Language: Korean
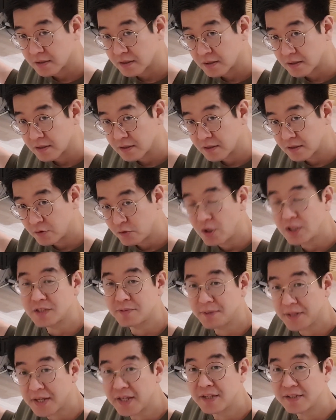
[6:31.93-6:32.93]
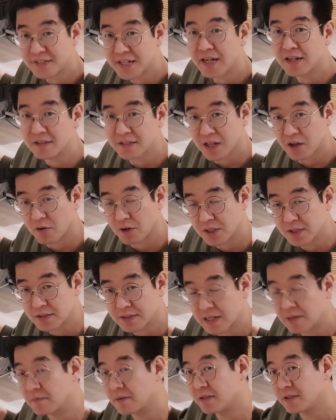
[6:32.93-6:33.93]
그 USB 연결잭을 사용,
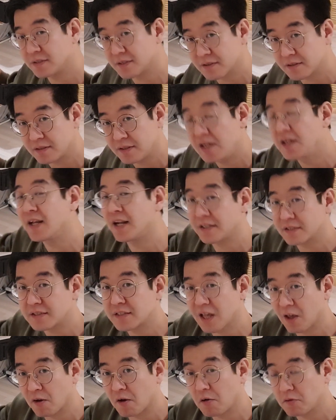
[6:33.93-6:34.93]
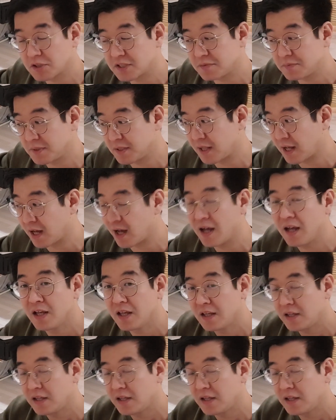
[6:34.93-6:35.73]
사, 그 연결해서 사용하고 있습니다.